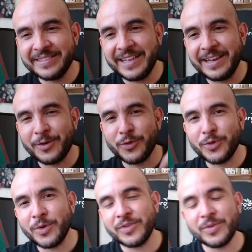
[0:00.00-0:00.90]
Denle con
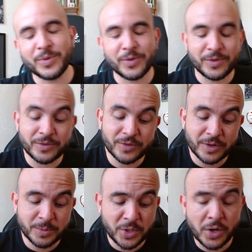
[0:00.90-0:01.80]
todo ese botón de
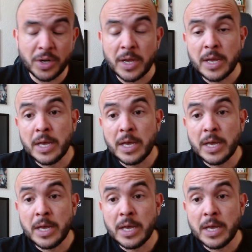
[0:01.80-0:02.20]
suscripción.